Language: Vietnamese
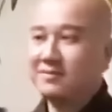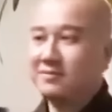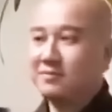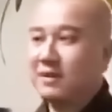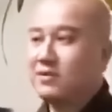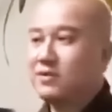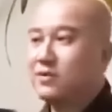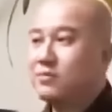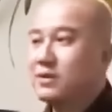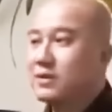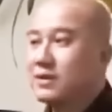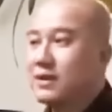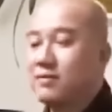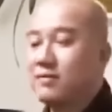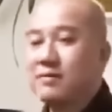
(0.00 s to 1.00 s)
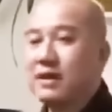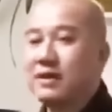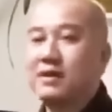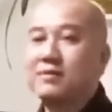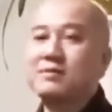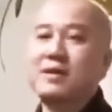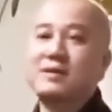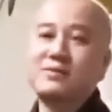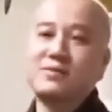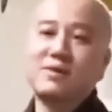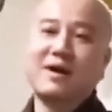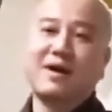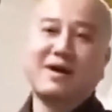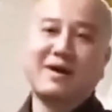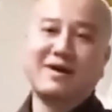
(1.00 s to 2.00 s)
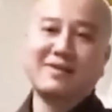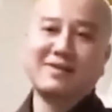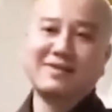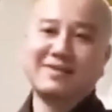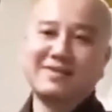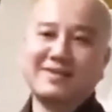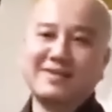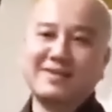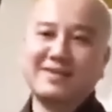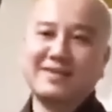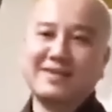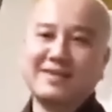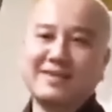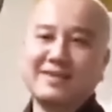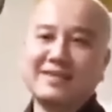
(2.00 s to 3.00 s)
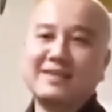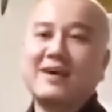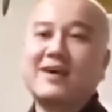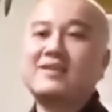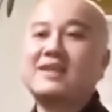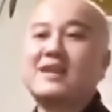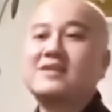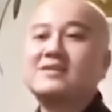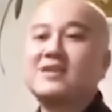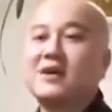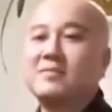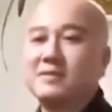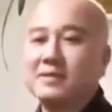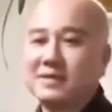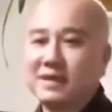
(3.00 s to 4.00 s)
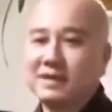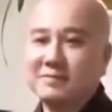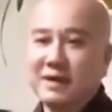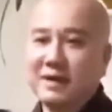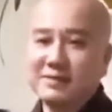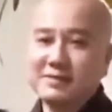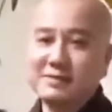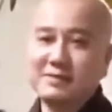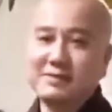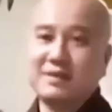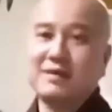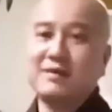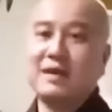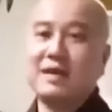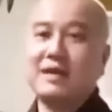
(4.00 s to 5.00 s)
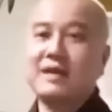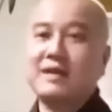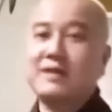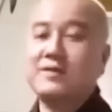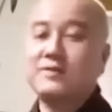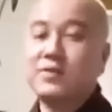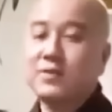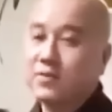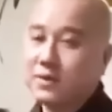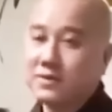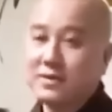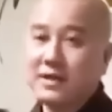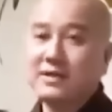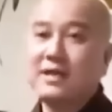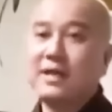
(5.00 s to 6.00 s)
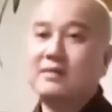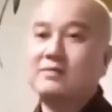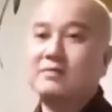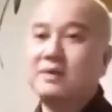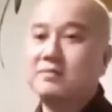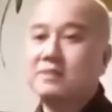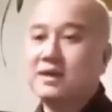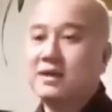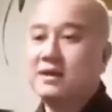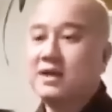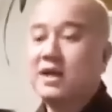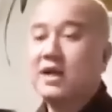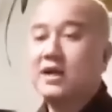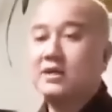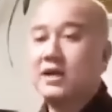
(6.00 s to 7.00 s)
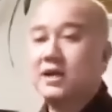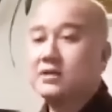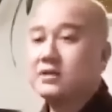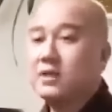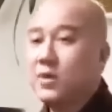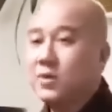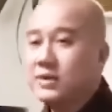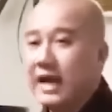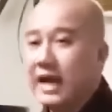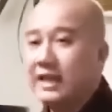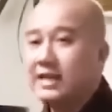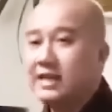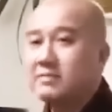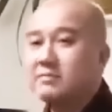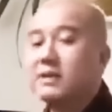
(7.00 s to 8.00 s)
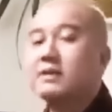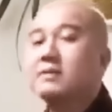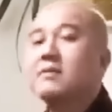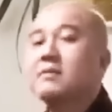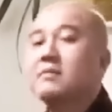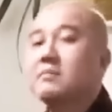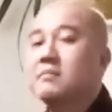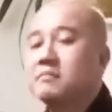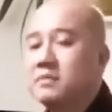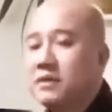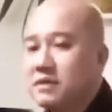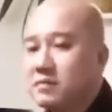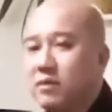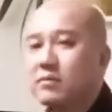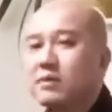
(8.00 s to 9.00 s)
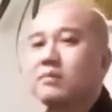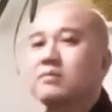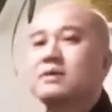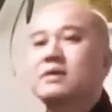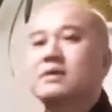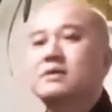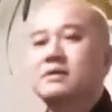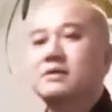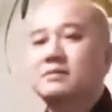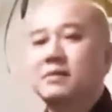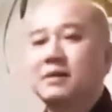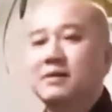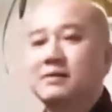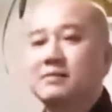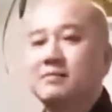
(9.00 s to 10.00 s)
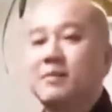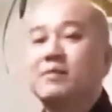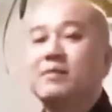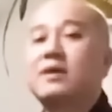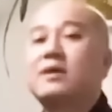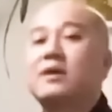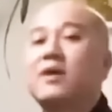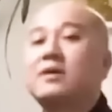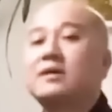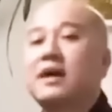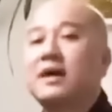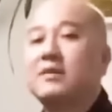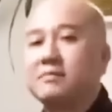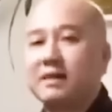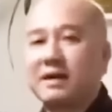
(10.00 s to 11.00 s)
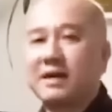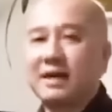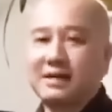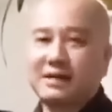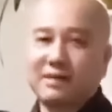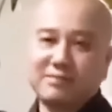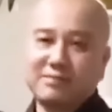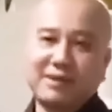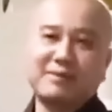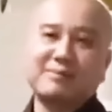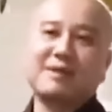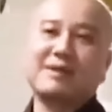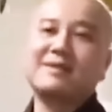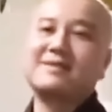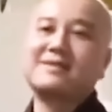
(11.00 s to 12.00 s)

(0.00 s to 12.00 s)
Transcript: mặc dù mình không là công dân của họ, nhưng họ vẫn cho mình cái pass, cho là vô quốc tịch làm công dân, vẫn đối đãi với mình như một công dân người Mỹ. Một khi họ nhận mình là công dân Mỹ,